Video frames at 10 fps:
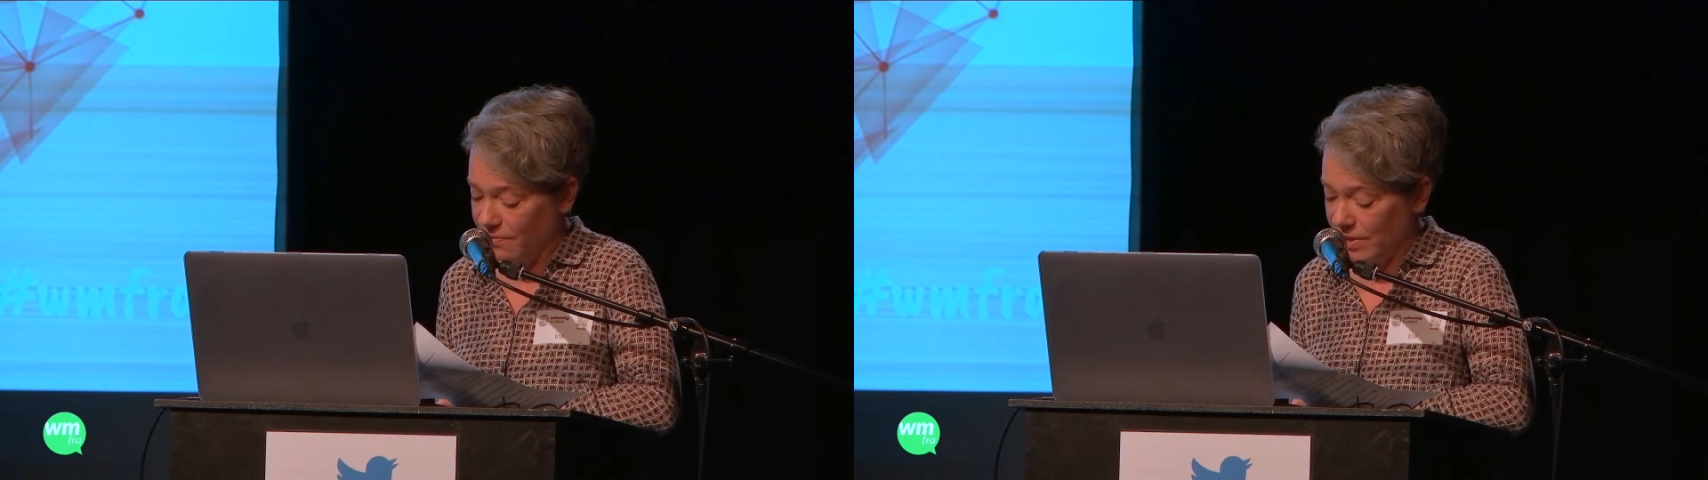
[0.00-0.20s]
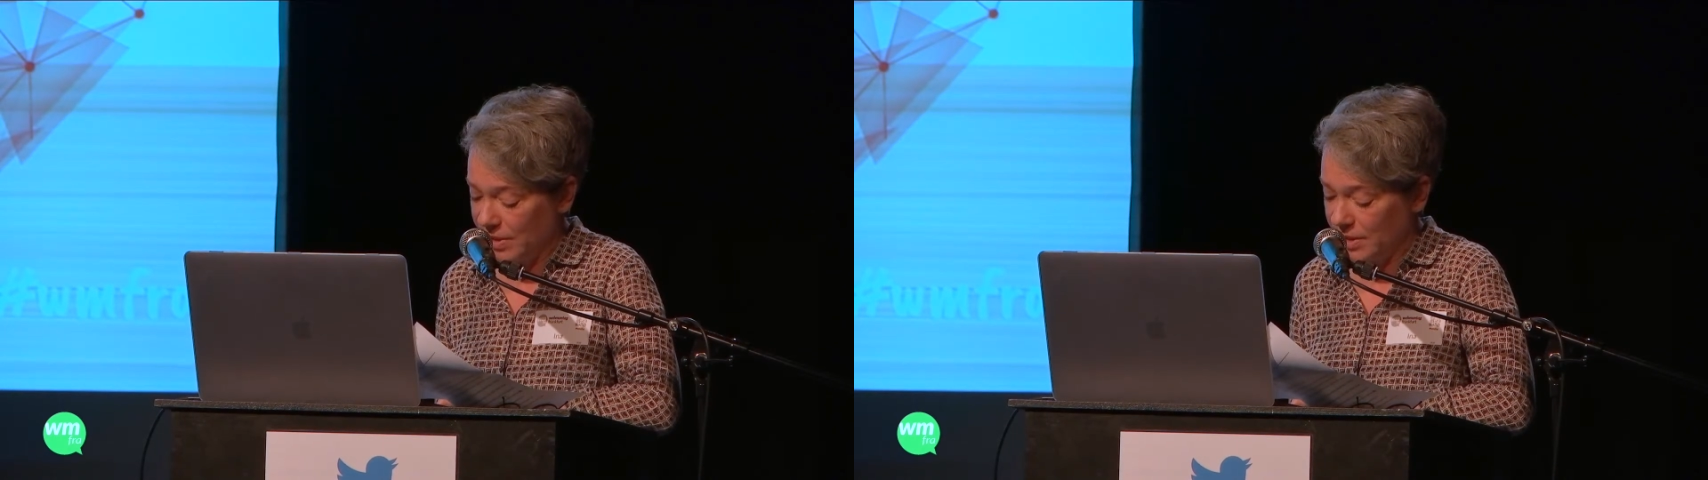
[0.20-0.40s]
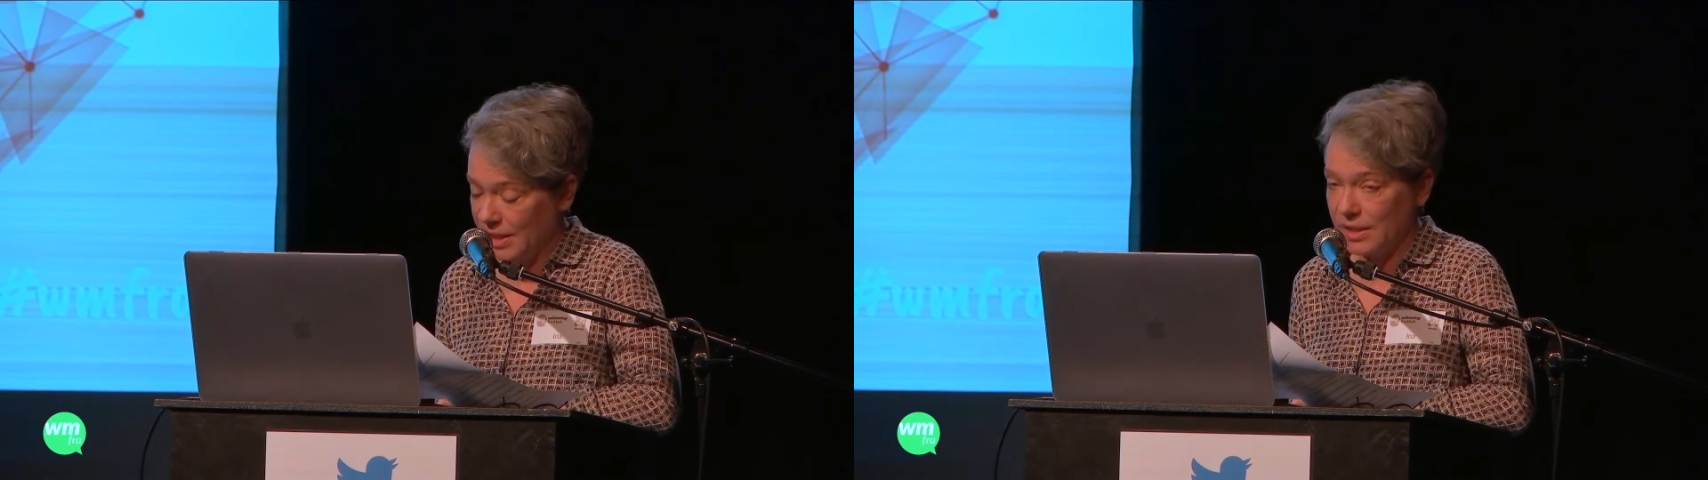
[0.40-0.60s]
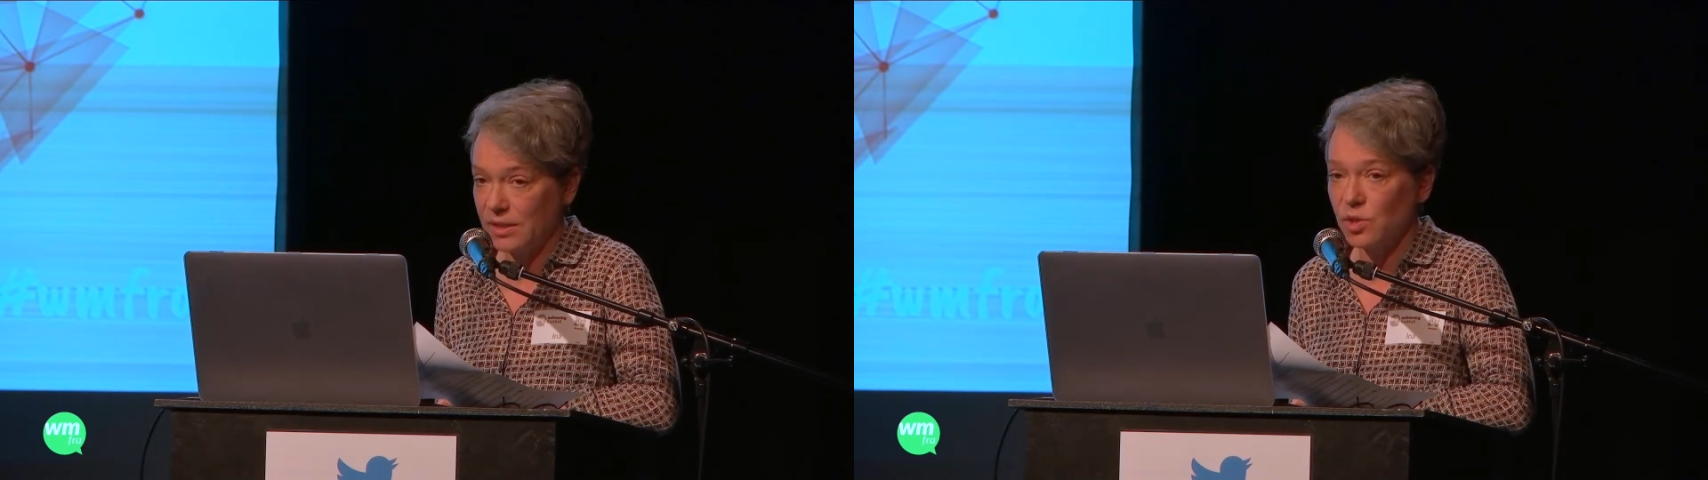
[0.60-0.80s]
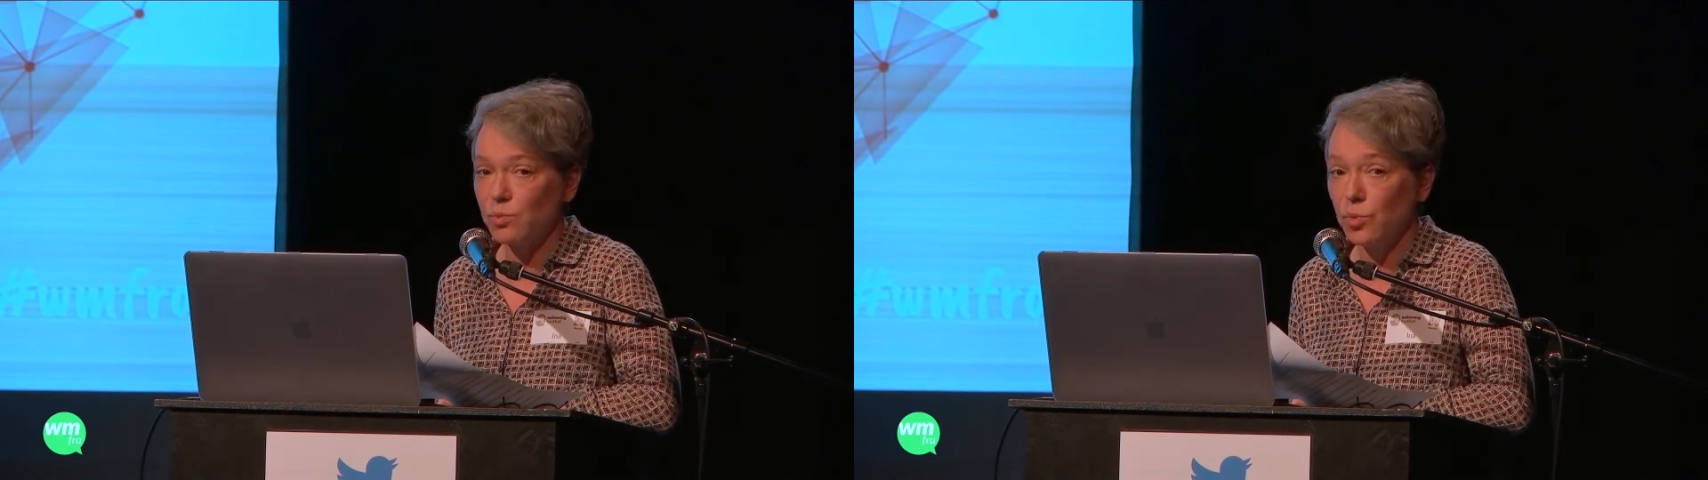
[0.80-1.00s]
was
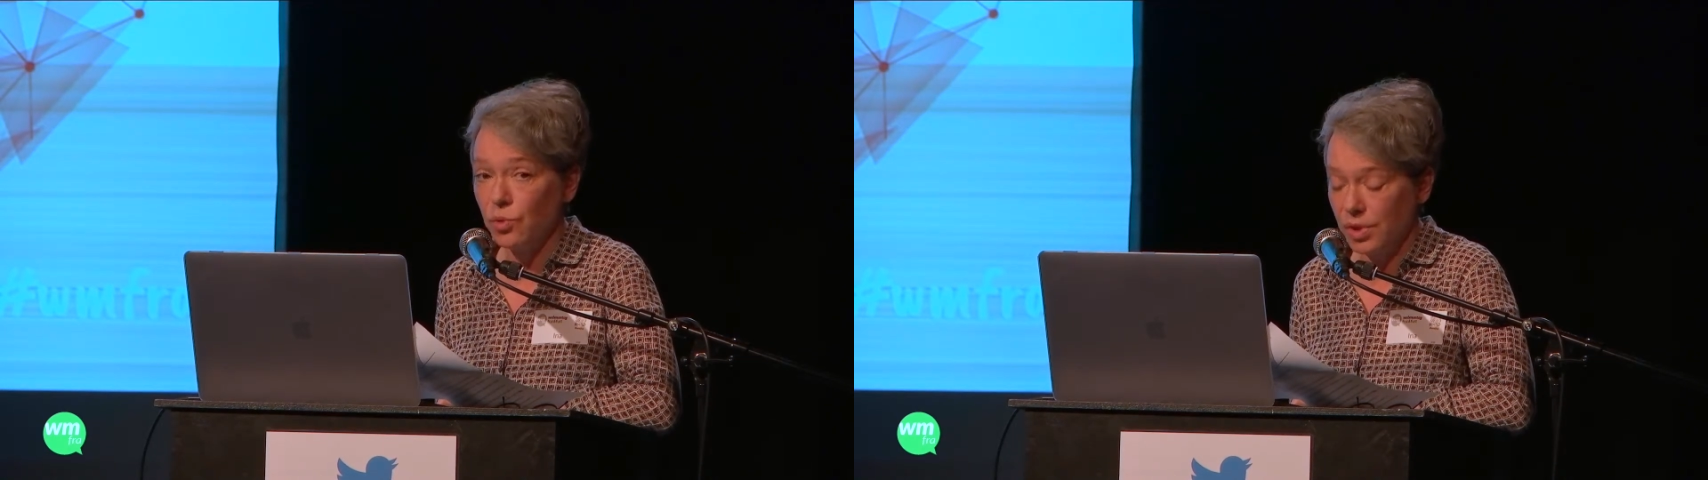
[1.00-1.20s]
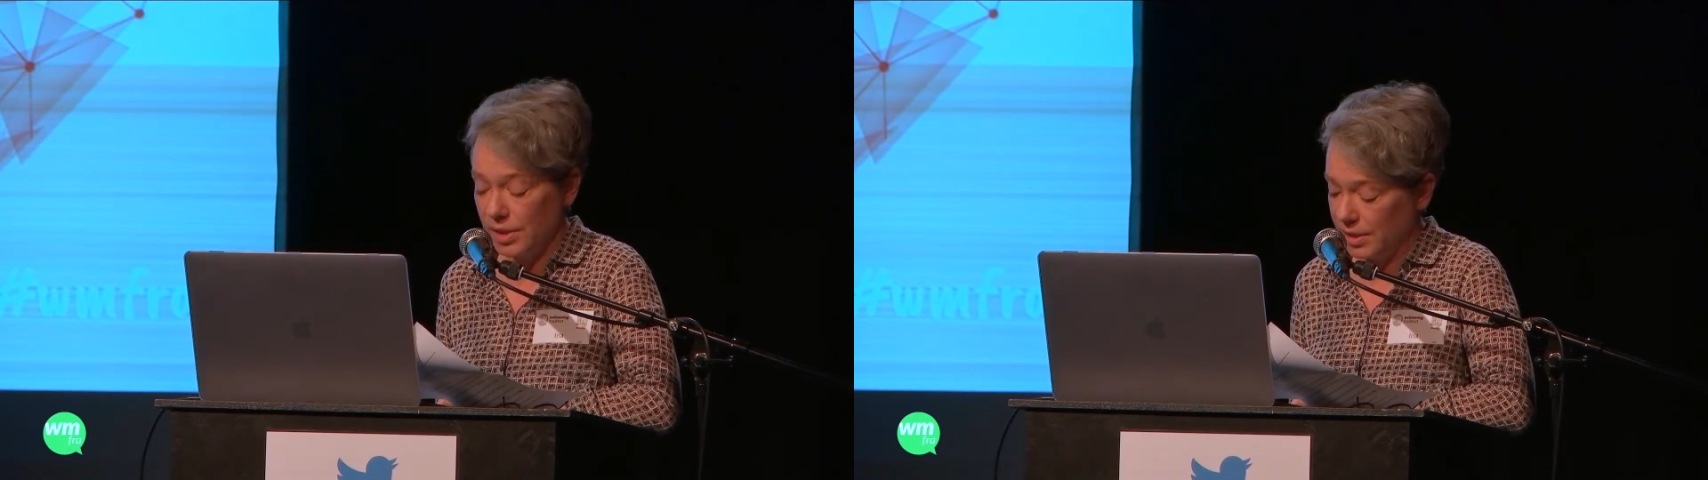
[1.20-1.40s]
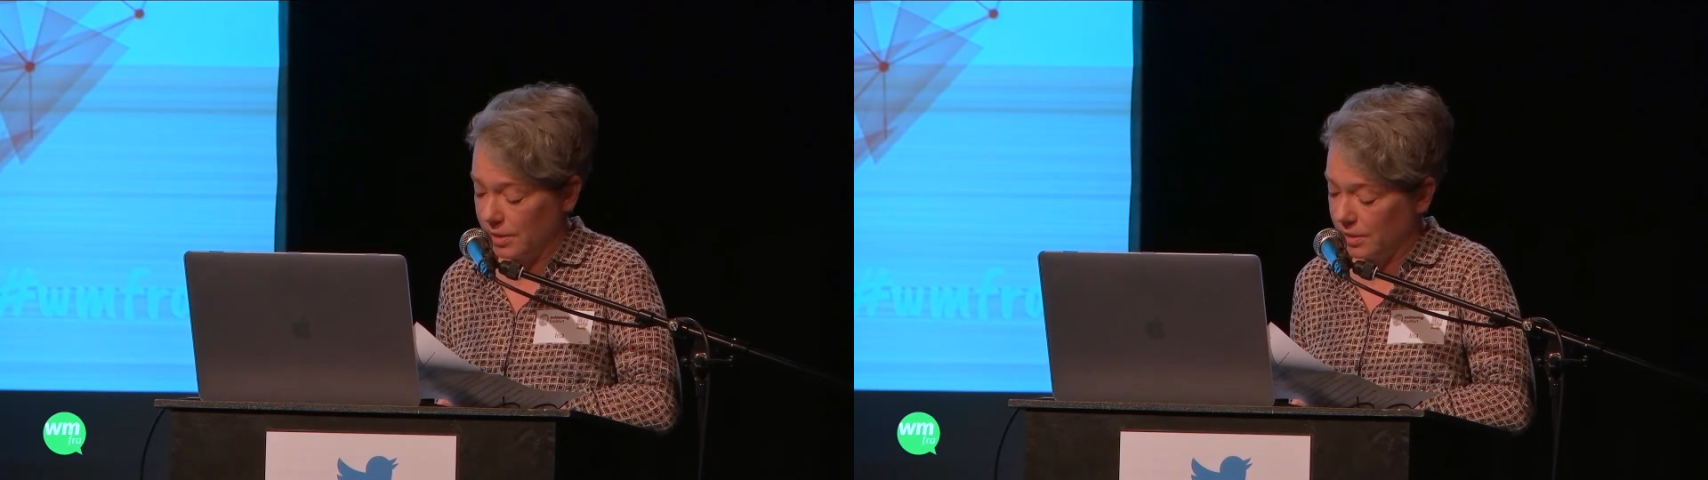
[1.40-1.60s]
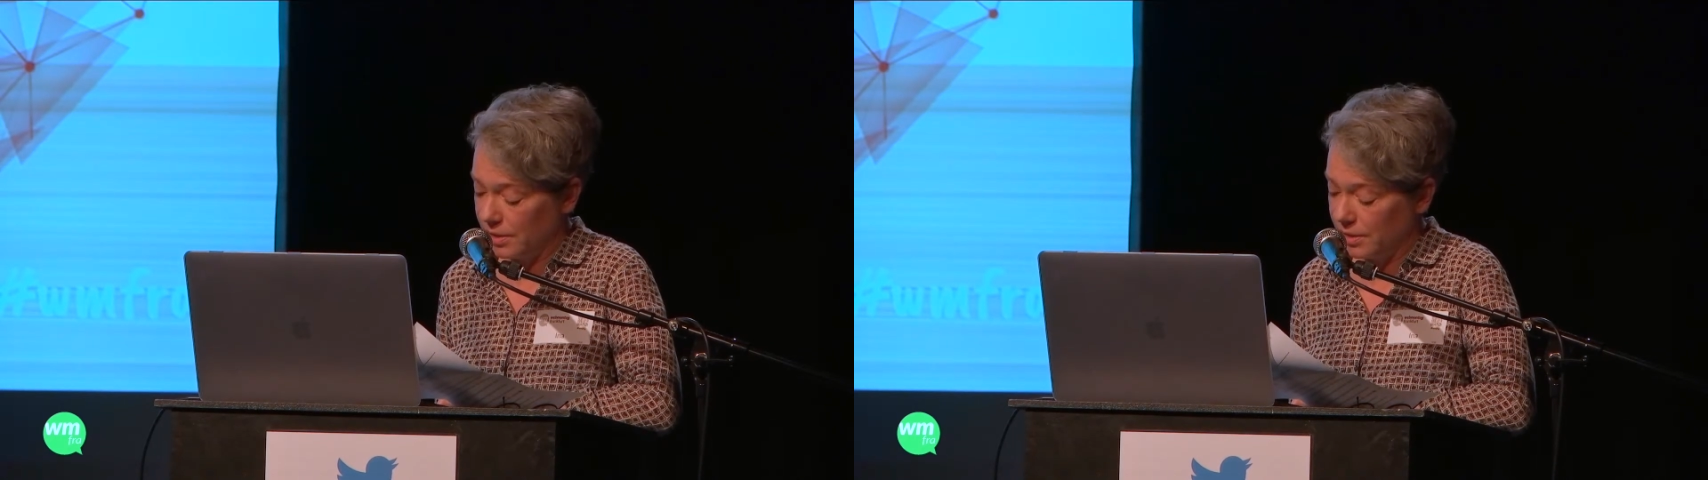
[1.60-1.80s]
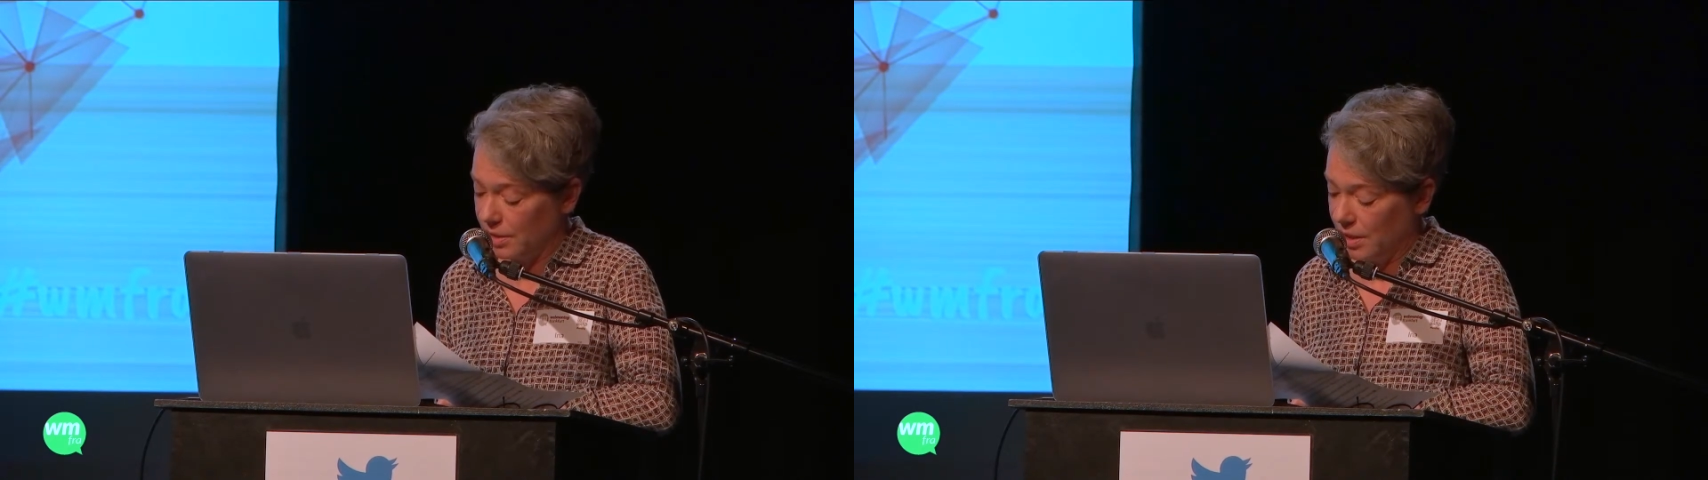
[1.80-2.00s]
technisch möglich
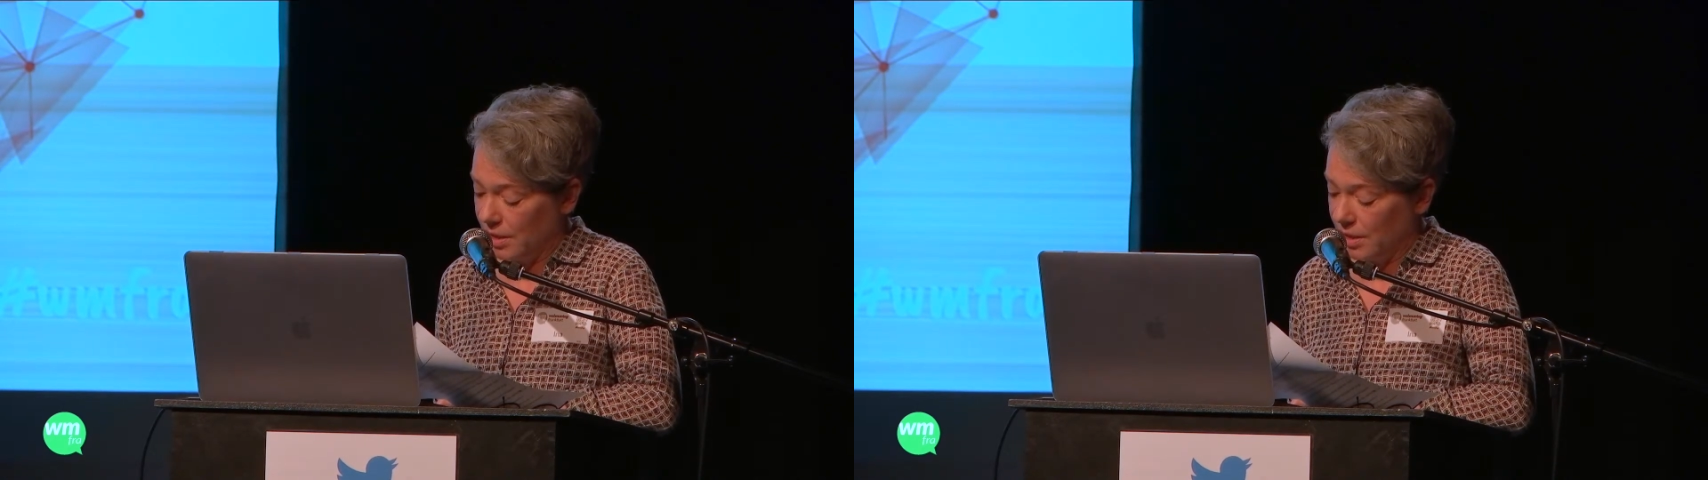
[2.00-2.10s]
ist,